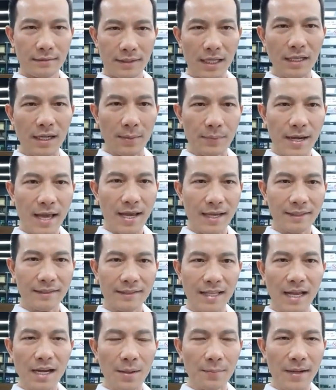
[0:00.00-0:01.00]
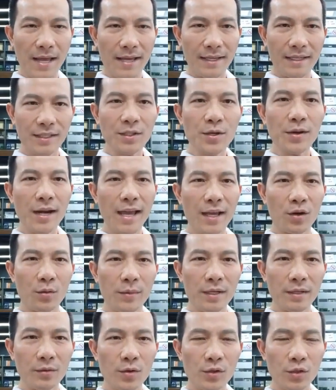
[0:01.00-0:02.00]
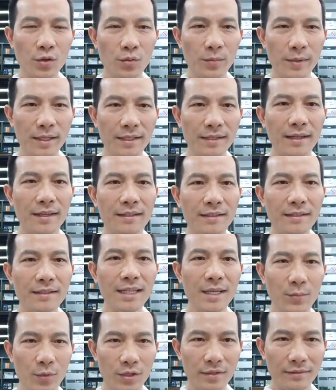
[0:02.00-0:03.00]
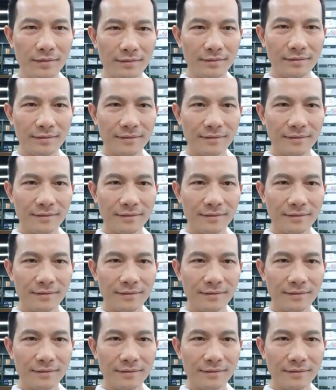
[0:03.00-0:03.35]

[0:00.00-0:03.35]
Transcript: thiết lập lại, tái lập lại cái tương lai của mình, cuộc sống của mình như ý muốn.